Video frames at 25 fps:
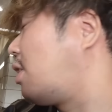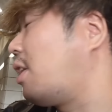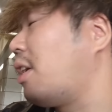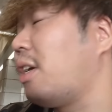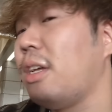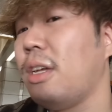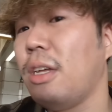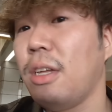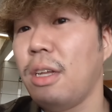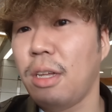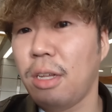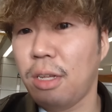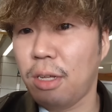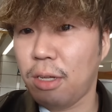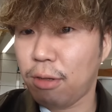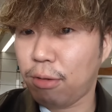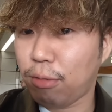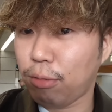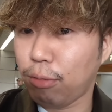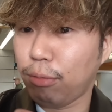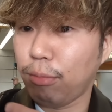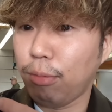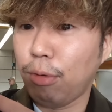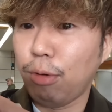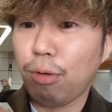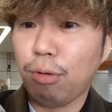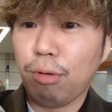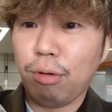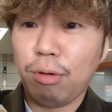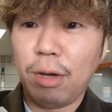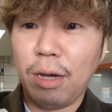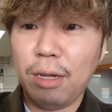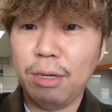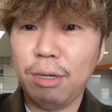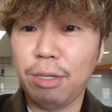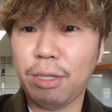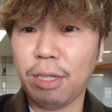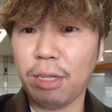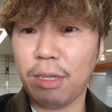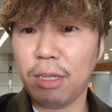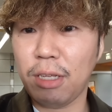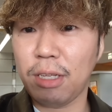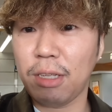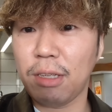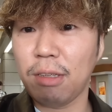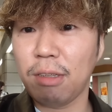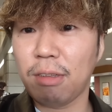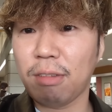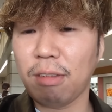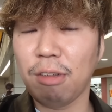で、そう、もう歩い
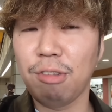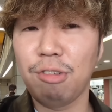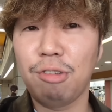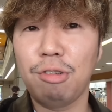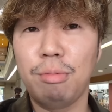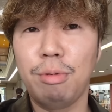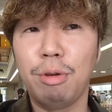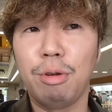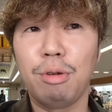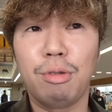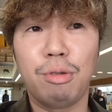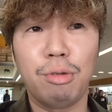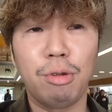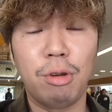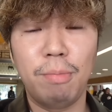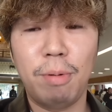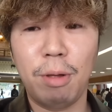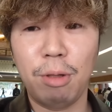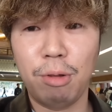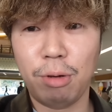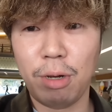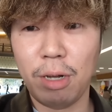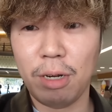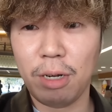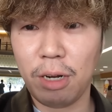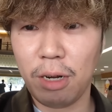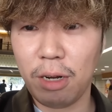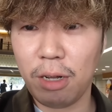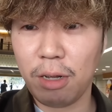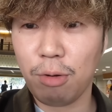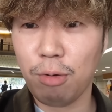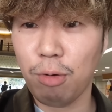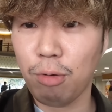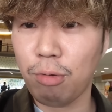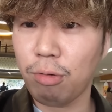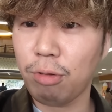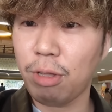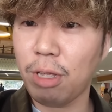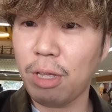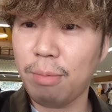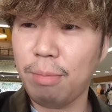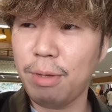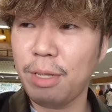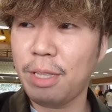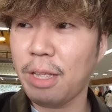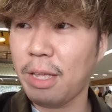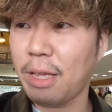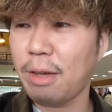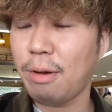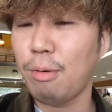て30秒のところにパドックあるから、ここで
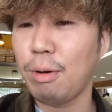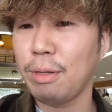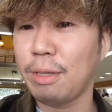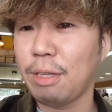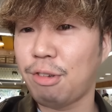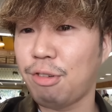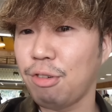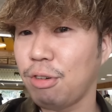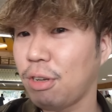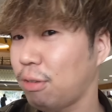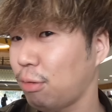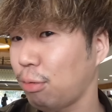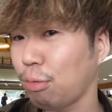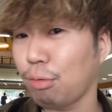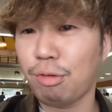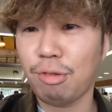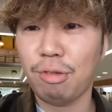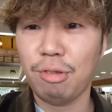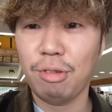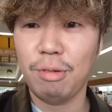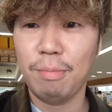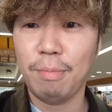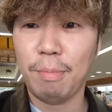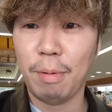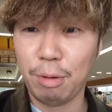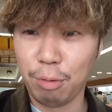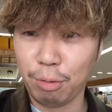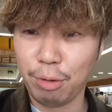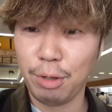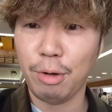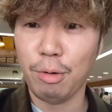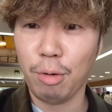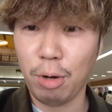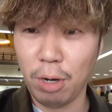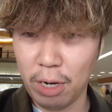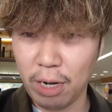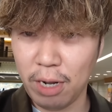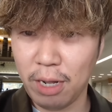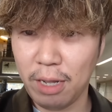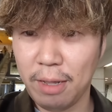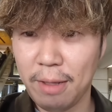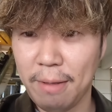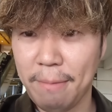見て終わった瞬間、そパドック行こうかな。